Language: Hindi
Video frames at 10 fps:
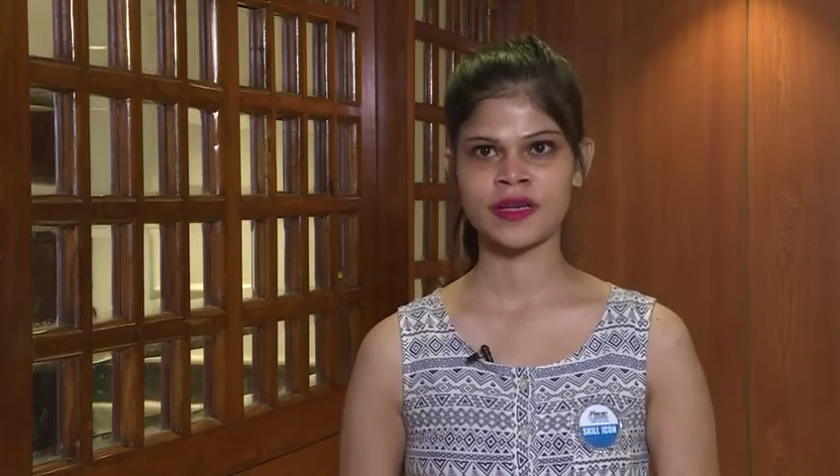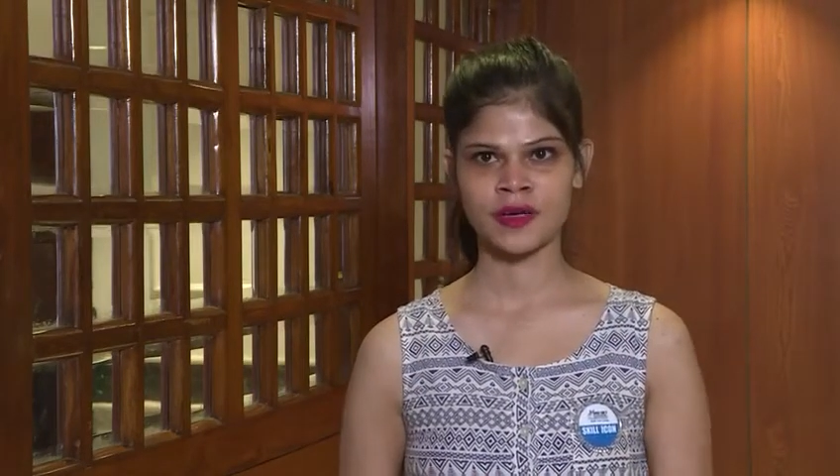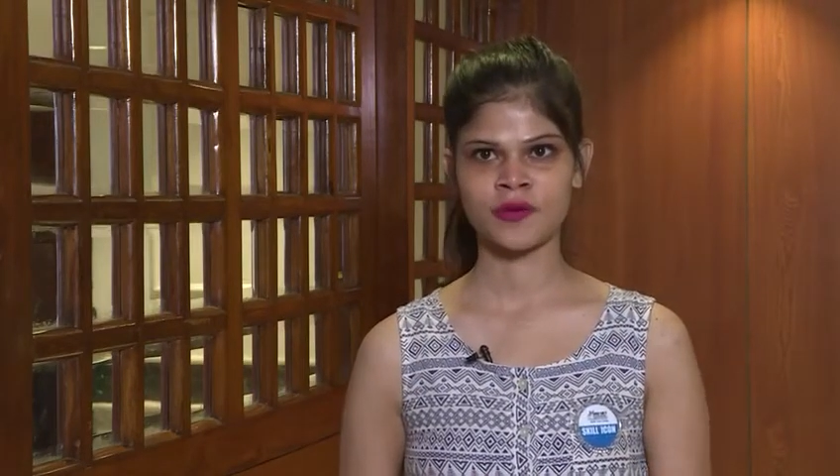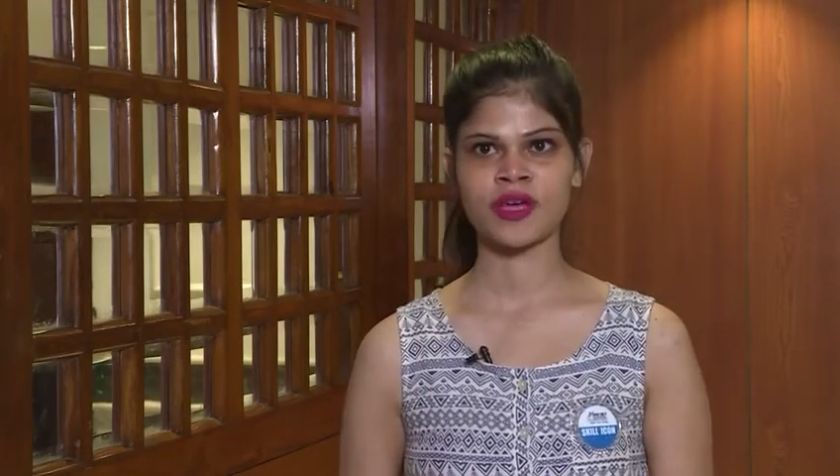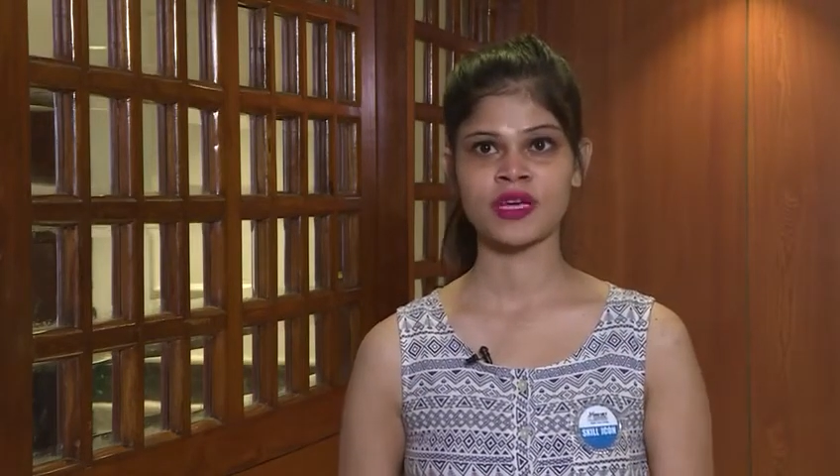
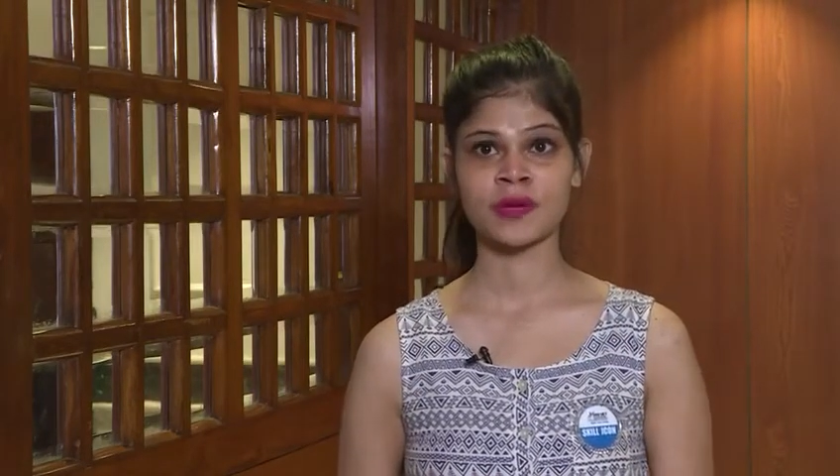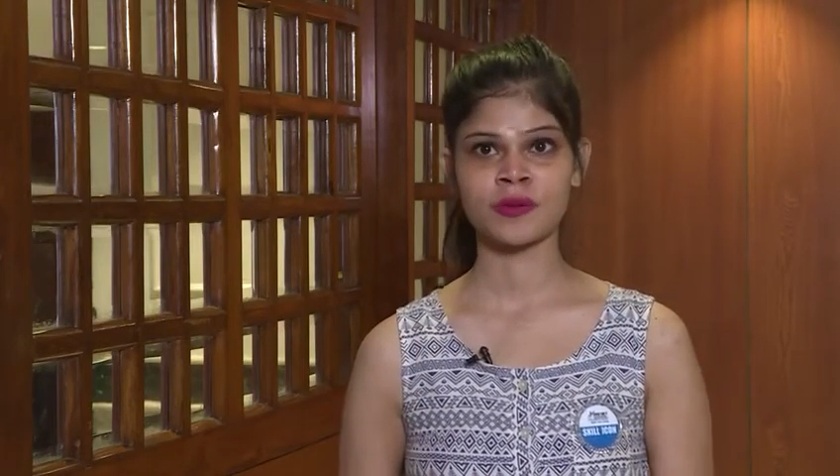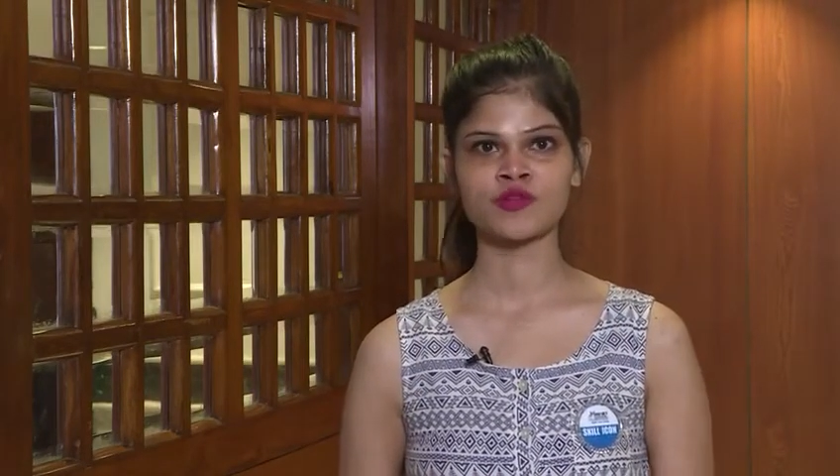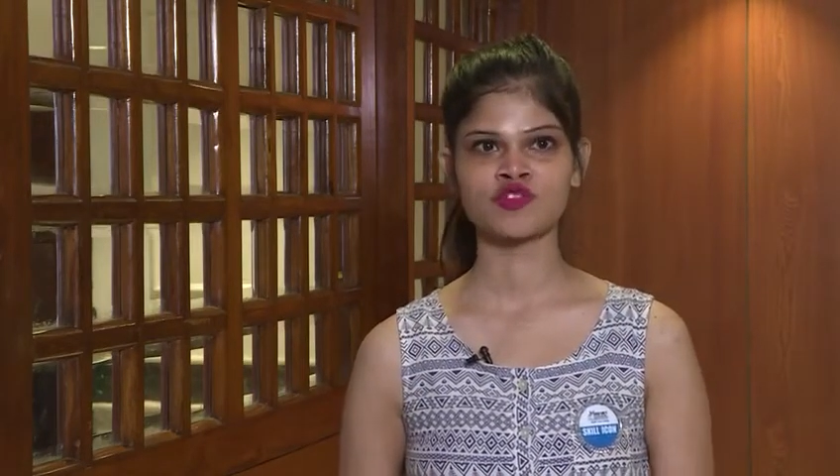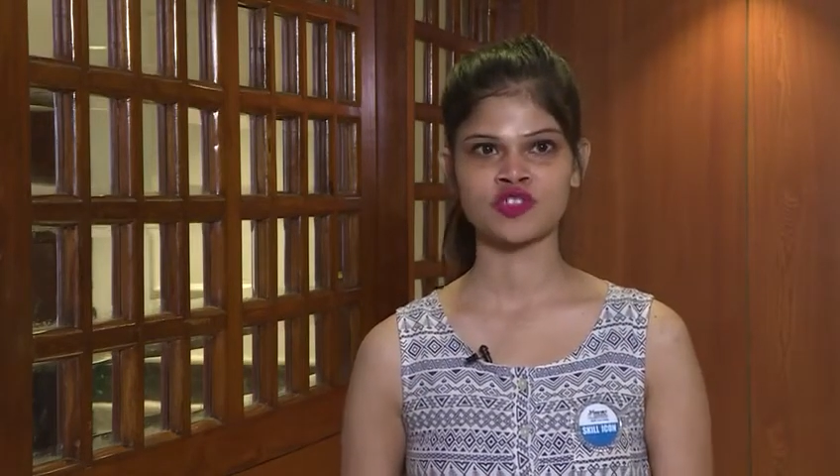के वाई का
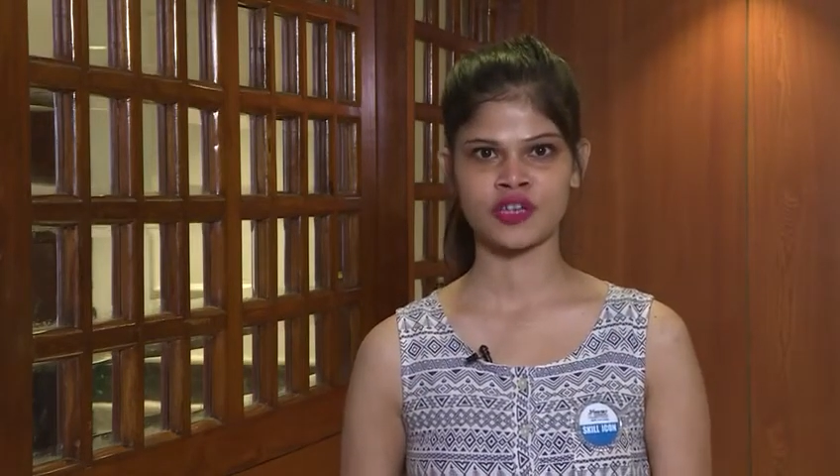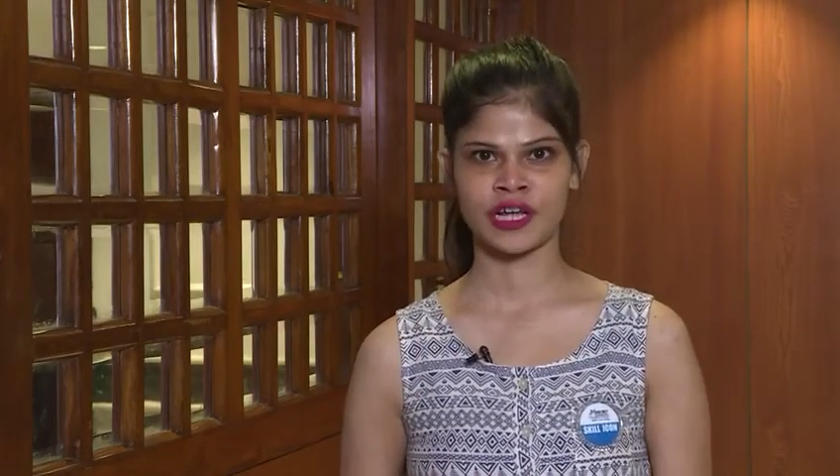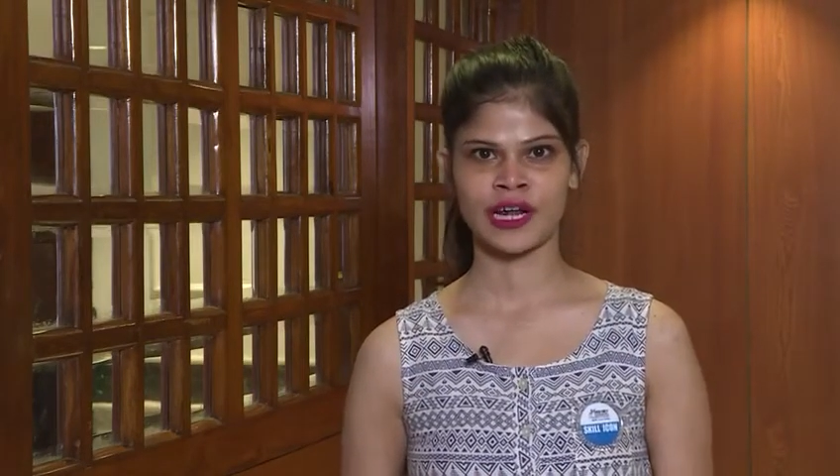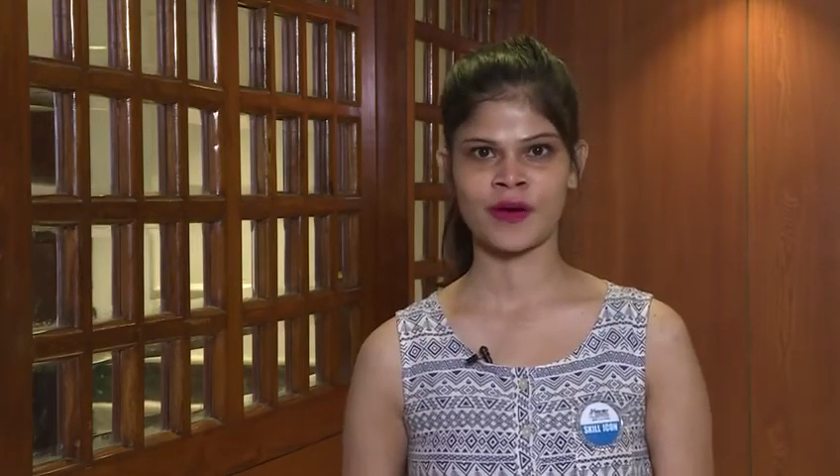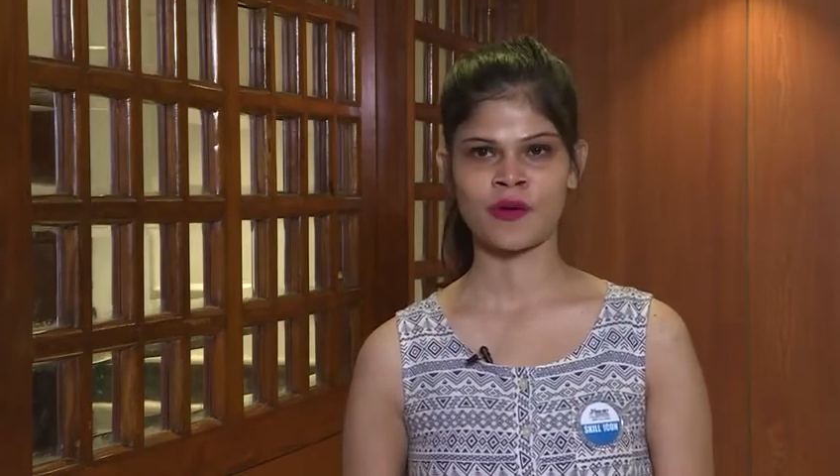भी कुछ
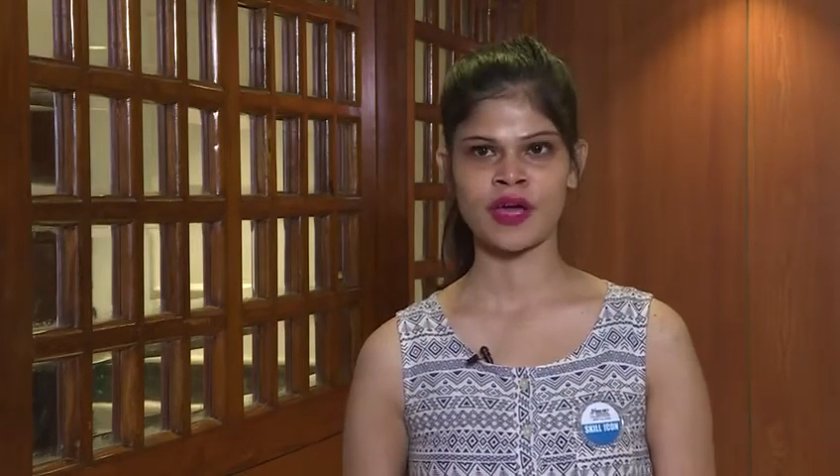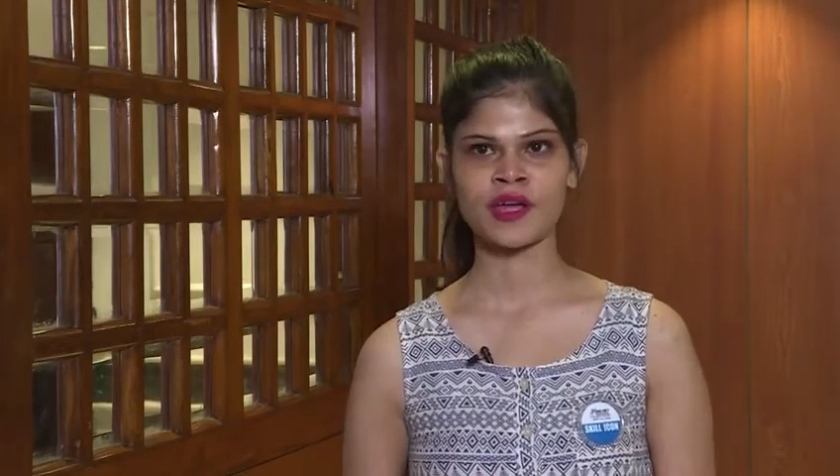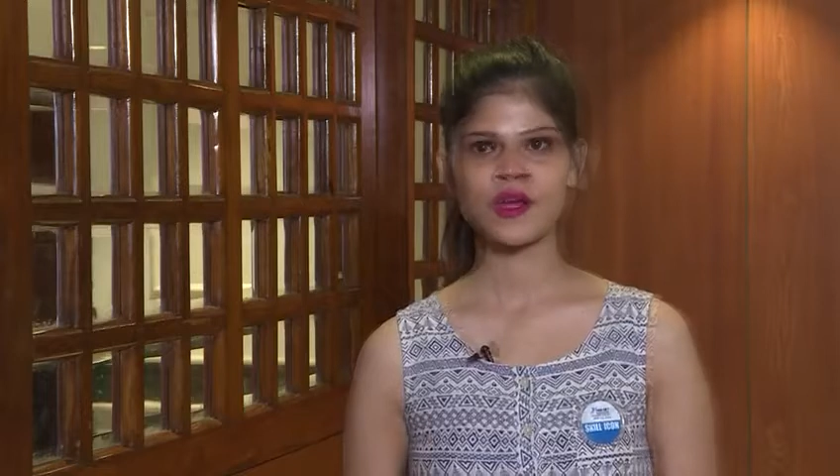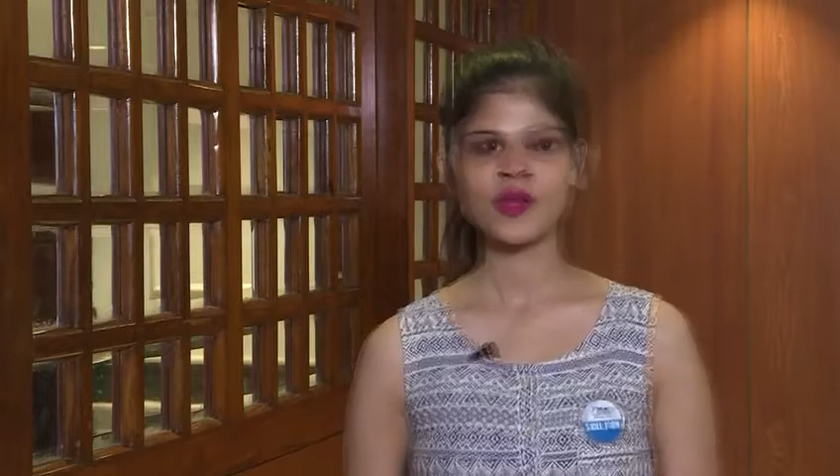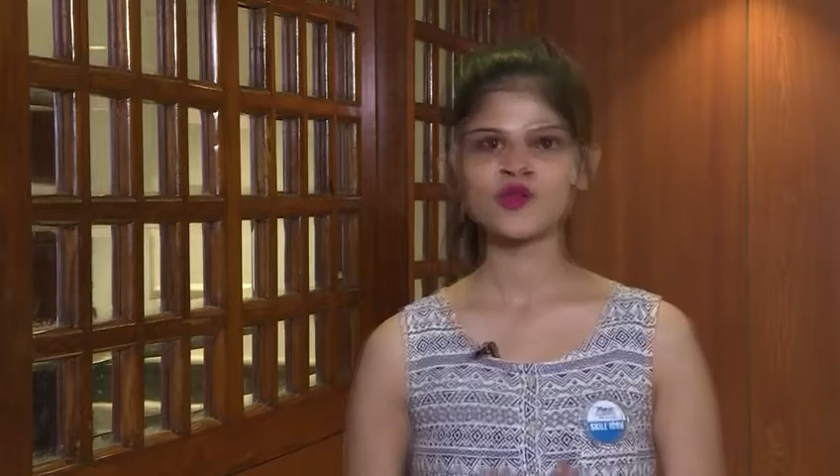निकला हुआ है